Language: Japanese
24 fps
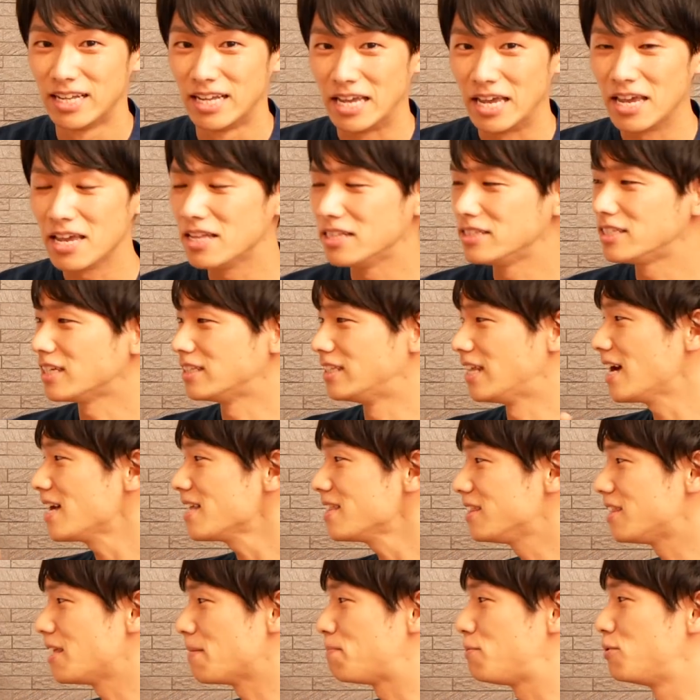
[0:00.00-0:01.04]
えじゃあな
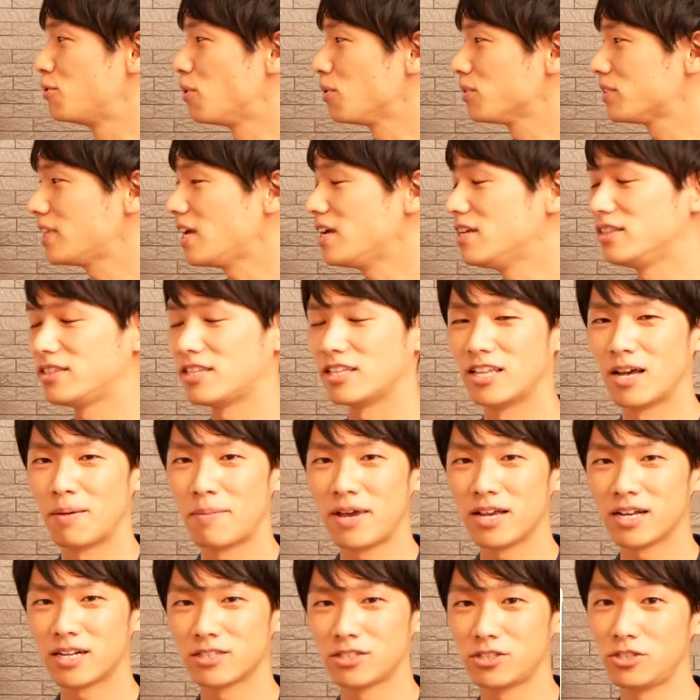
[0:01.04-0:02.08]
んでプロテインって名
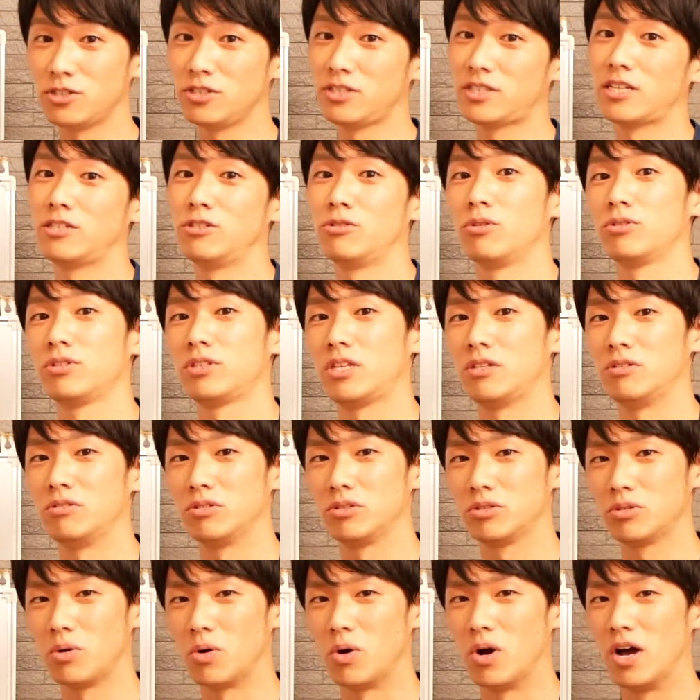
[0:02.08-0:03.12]
前が付いてるのっていう
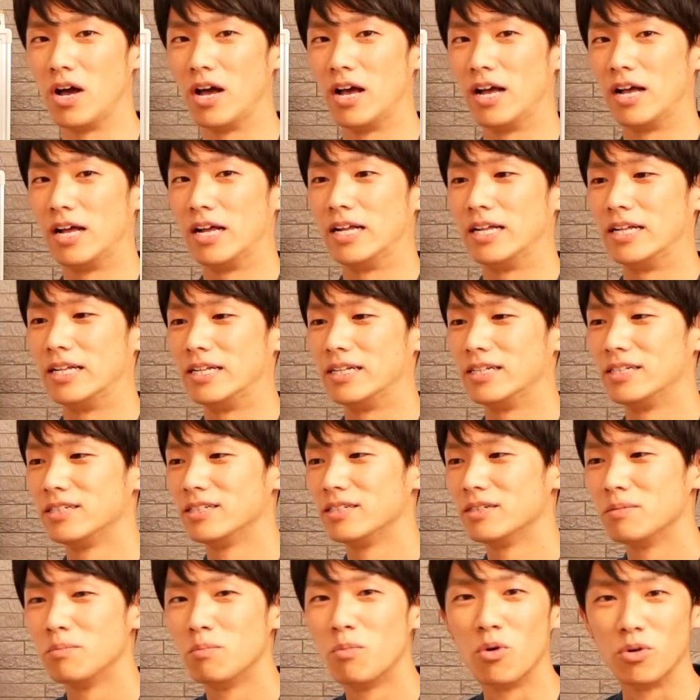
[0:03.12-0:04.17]
と
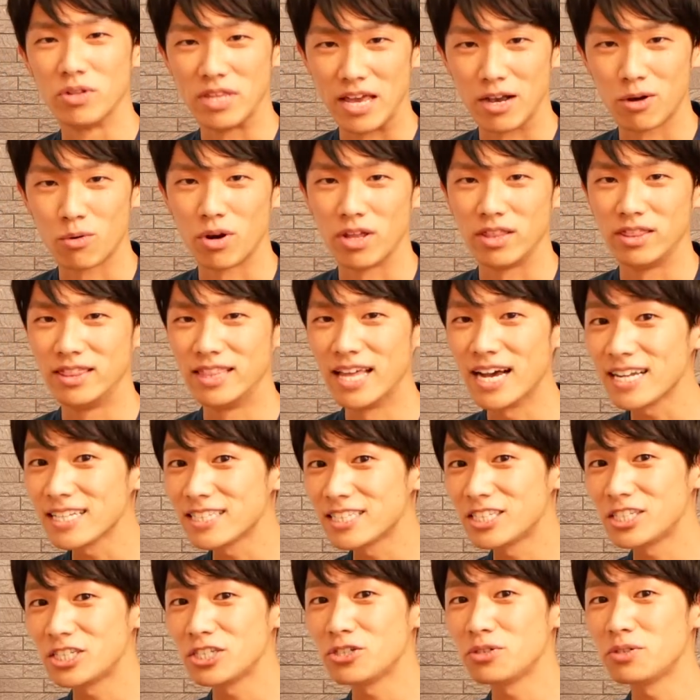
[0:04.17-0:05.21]
もうねこれ
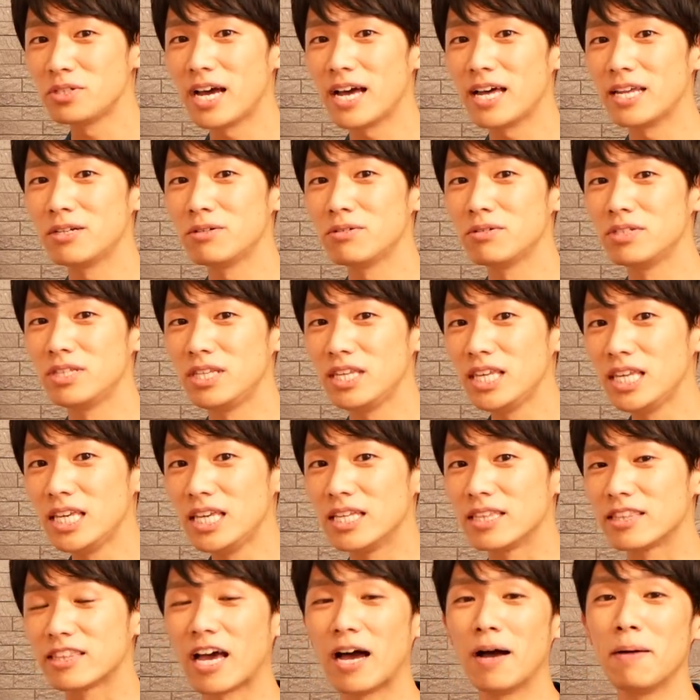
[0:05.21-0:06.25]
ナチュラル
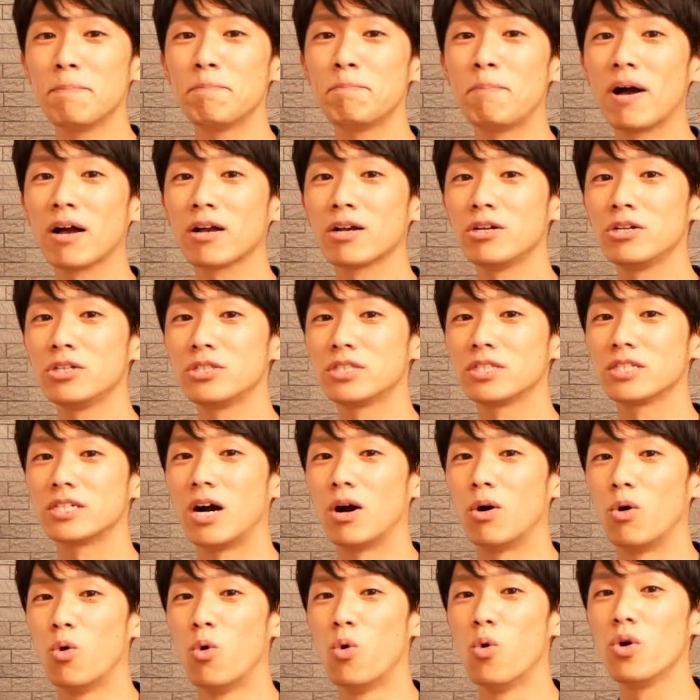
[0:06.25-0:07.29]
にタンパク質が
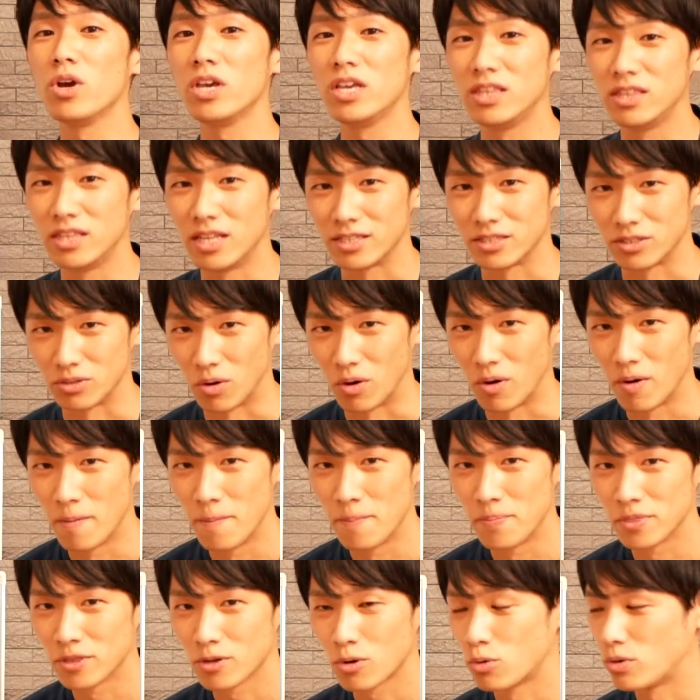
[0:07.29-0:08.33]
多いんですよ
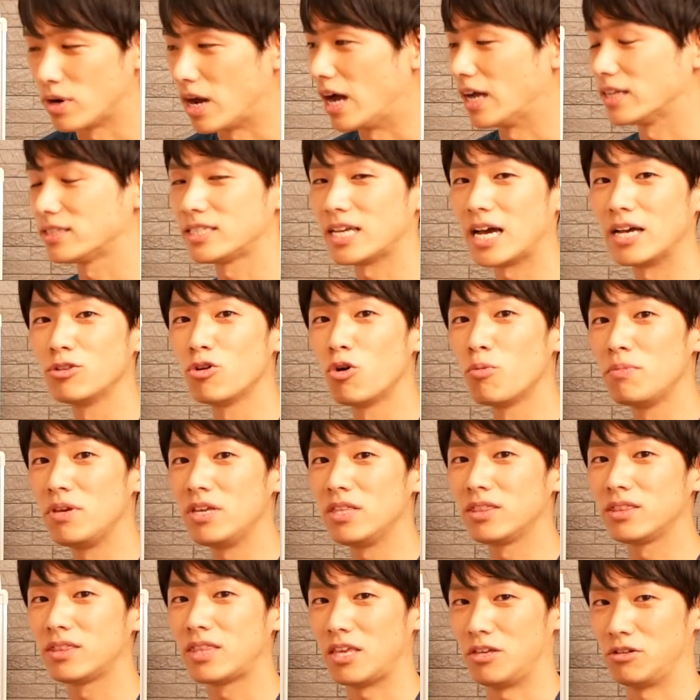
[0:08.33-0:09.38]
この朝飲
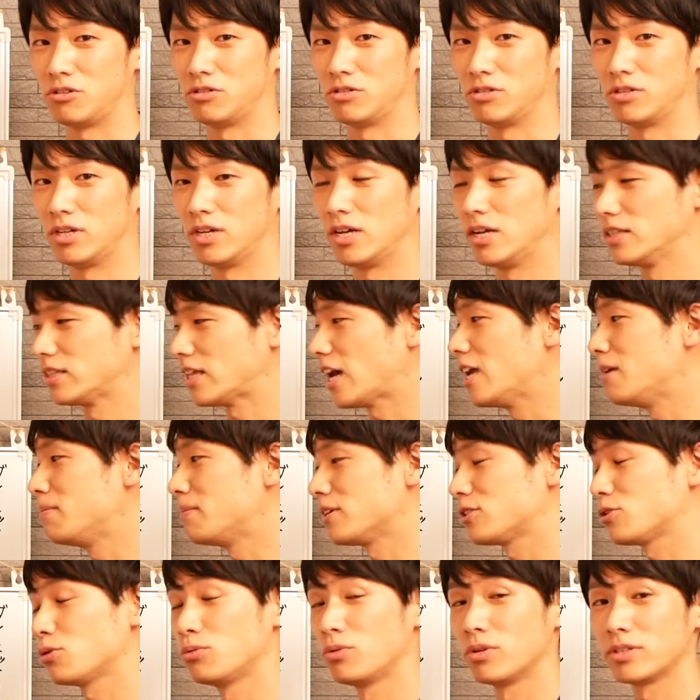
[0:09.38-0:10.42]
みっていう大
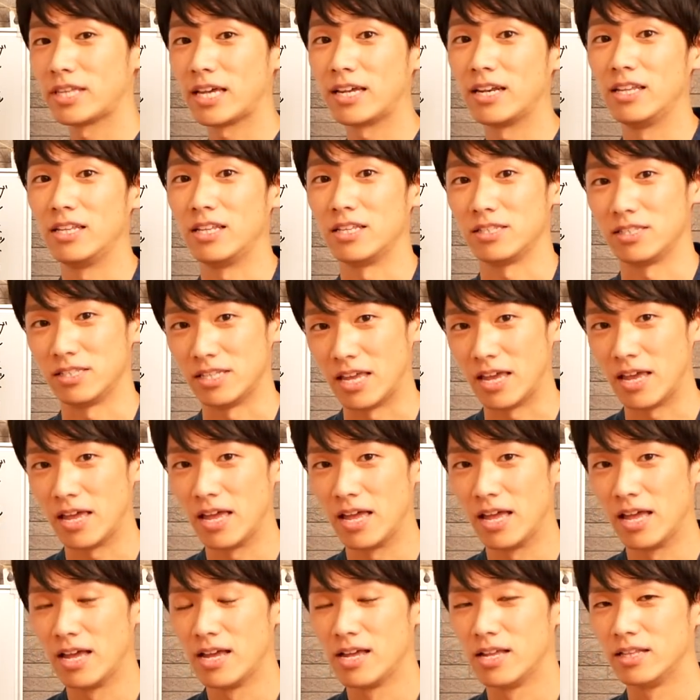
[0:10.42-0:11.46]
麻草の種ですね
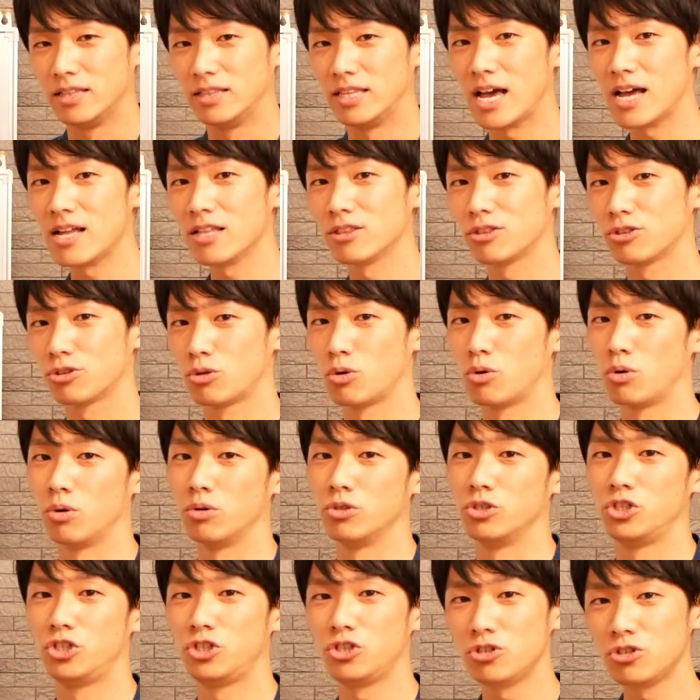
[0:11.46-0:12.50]
なんと
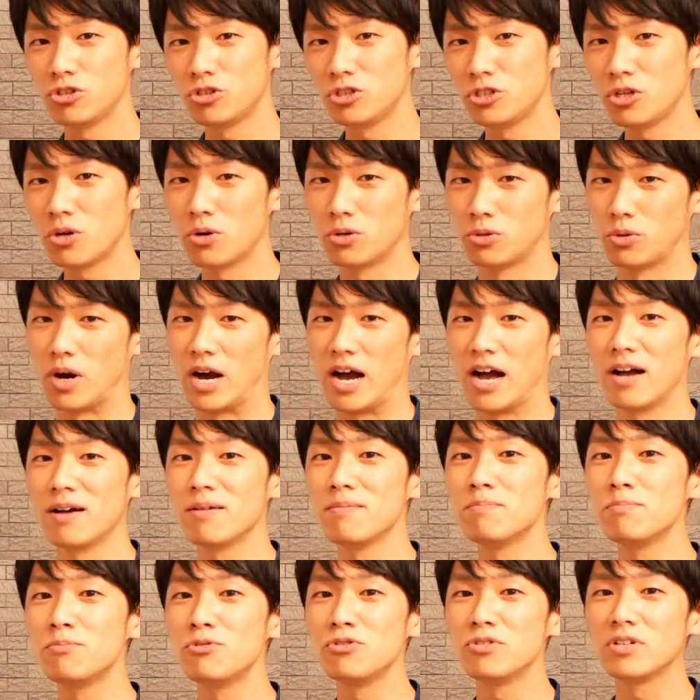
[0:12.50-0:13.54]
重量の
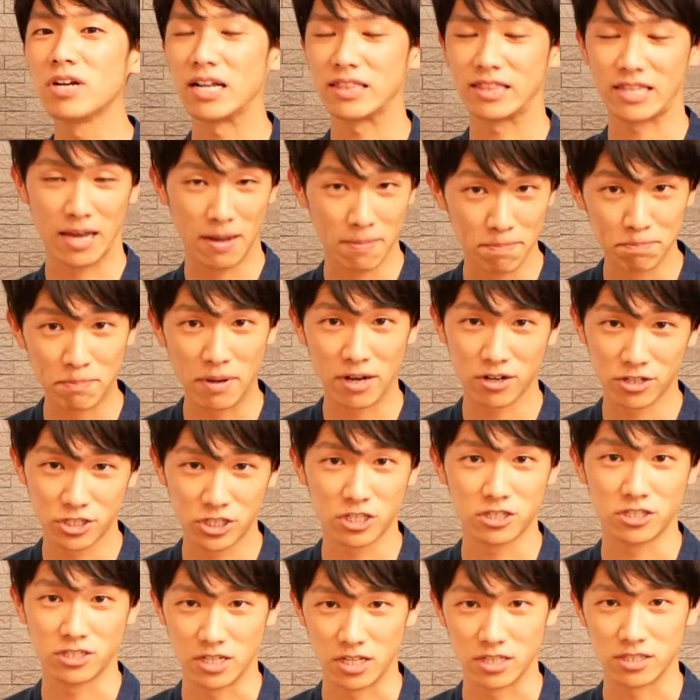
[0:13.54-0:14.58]
半分がタンパク
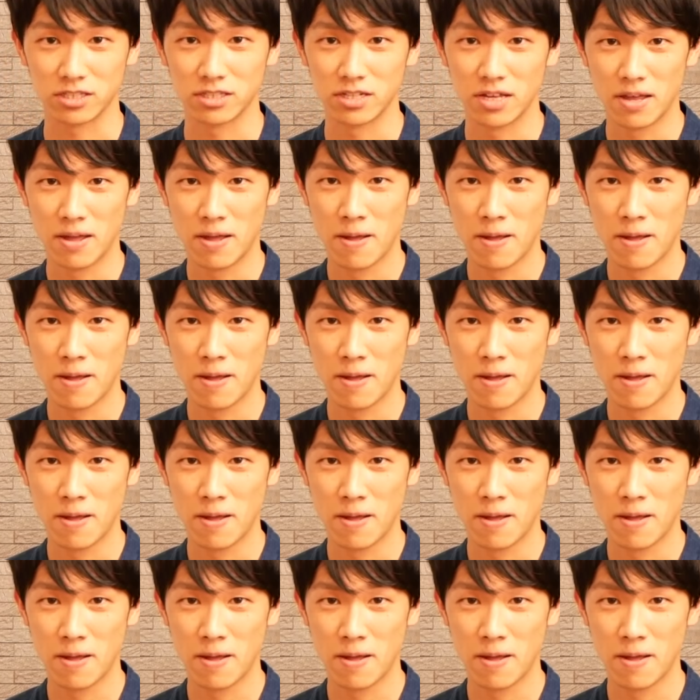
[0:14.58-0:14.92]
質です